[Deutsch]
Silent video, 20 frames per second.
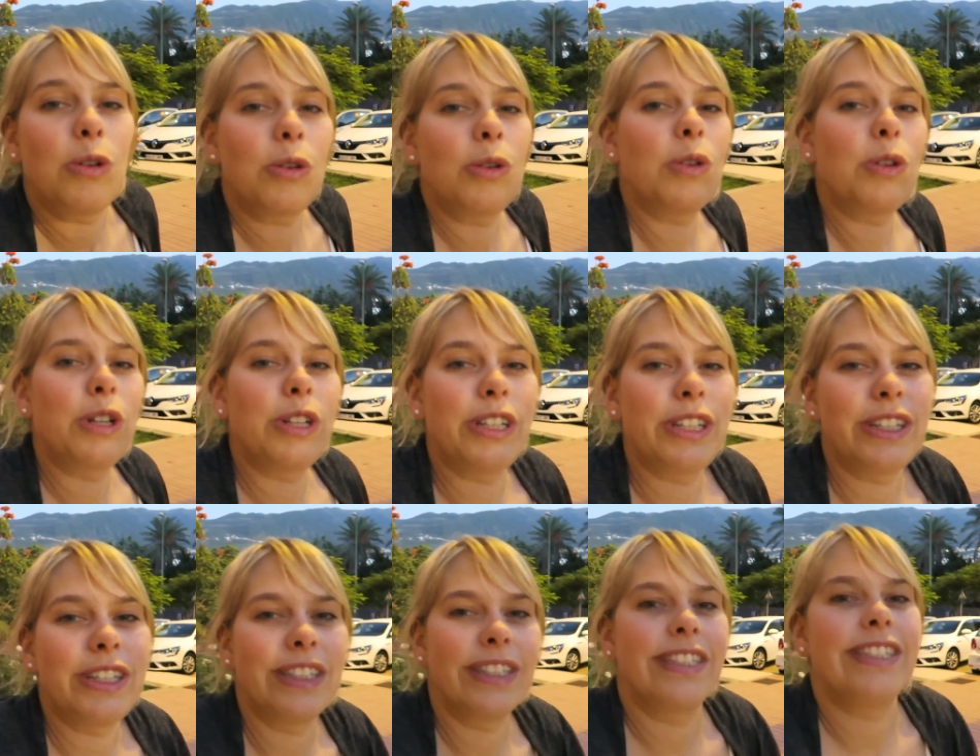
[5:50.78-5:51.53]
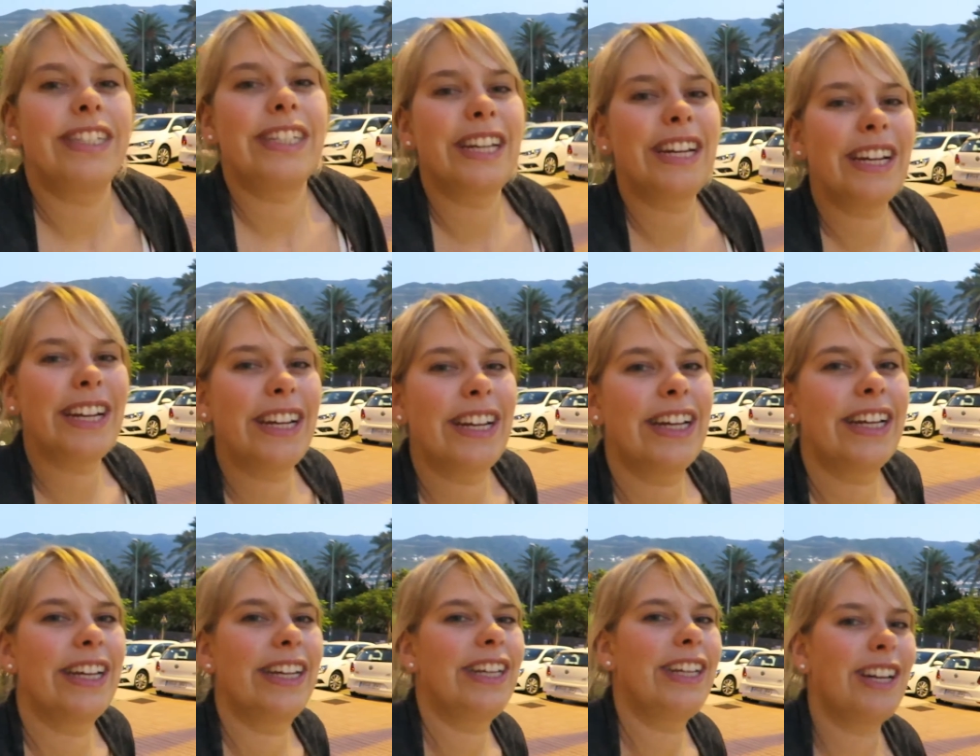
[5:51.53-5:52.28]
Und
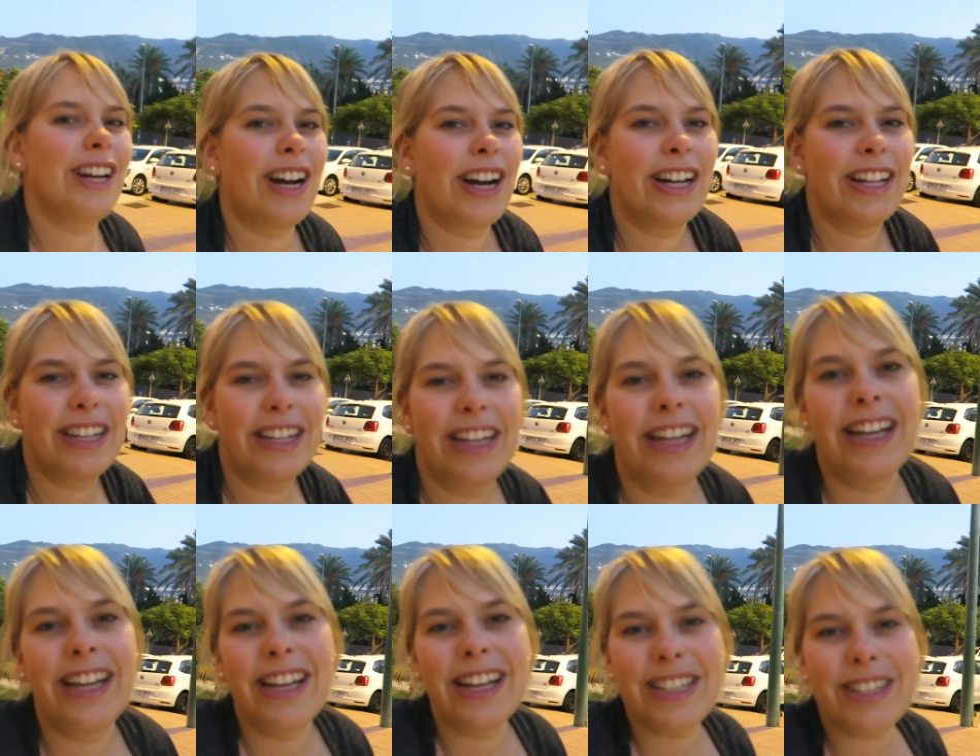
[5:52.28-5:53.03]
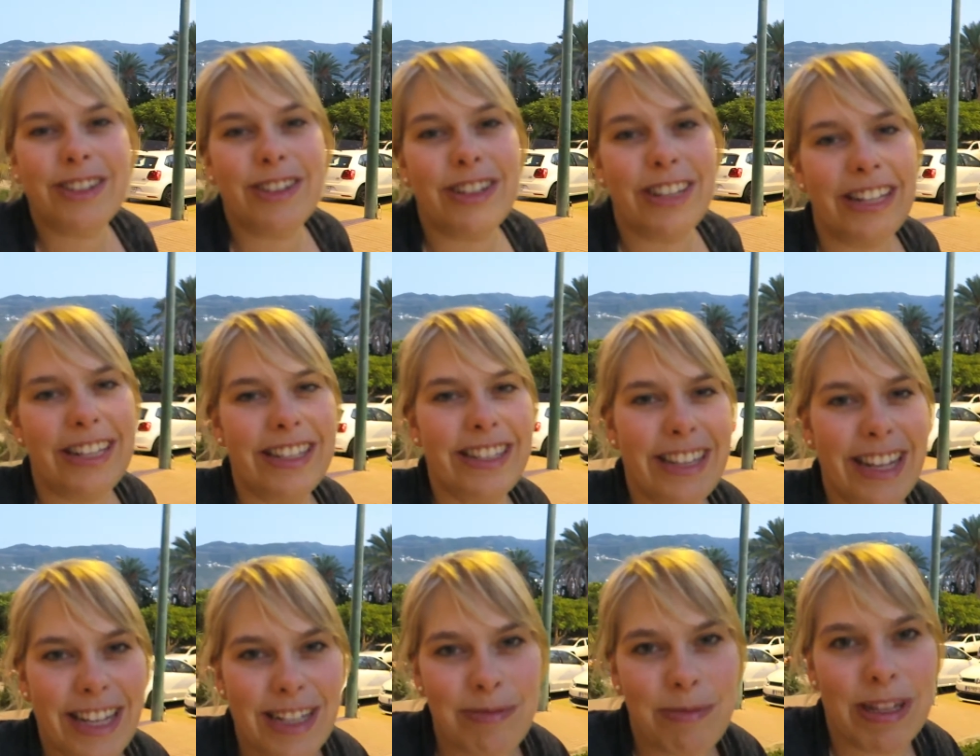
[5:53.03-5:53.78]
ja, das Hotel
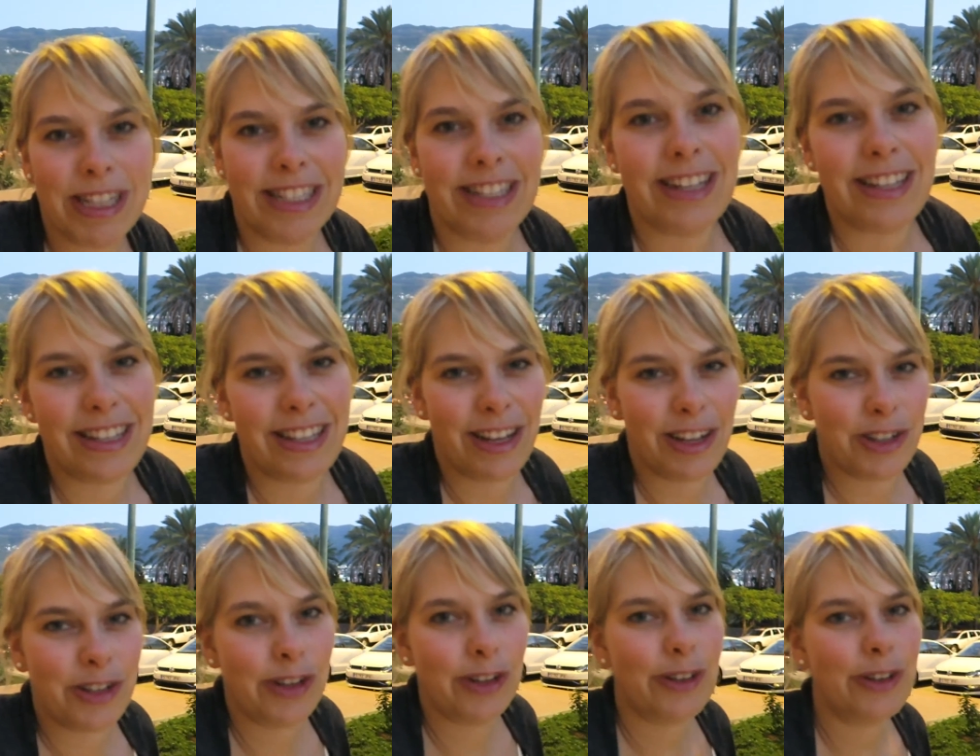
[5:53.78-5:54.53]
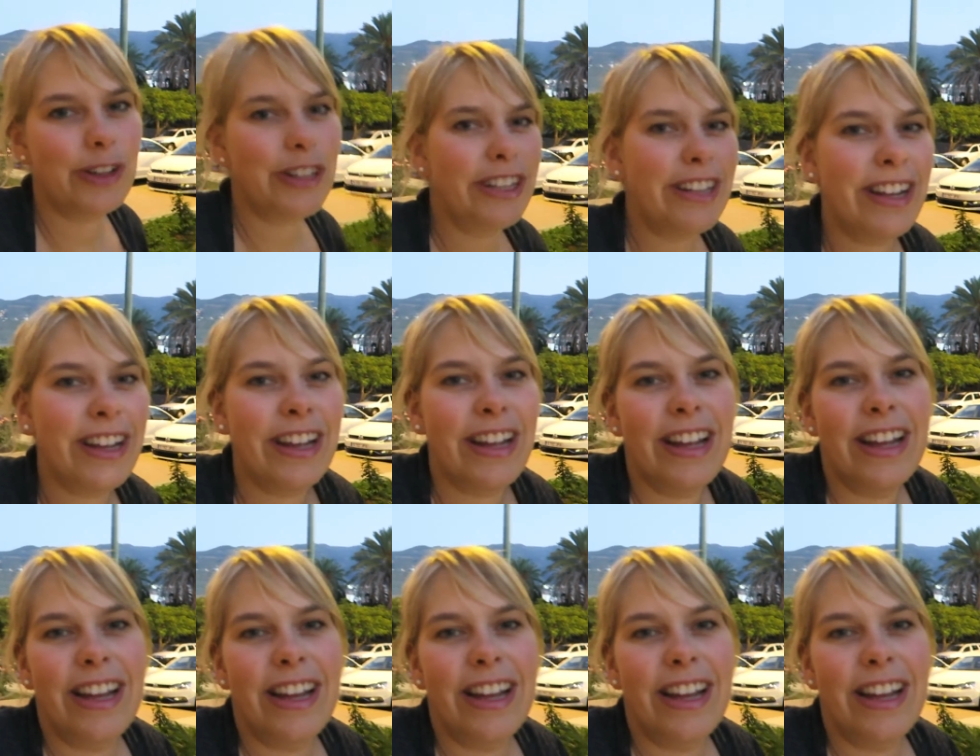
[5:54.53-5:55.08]
ist erstmal sehr, sehr schön.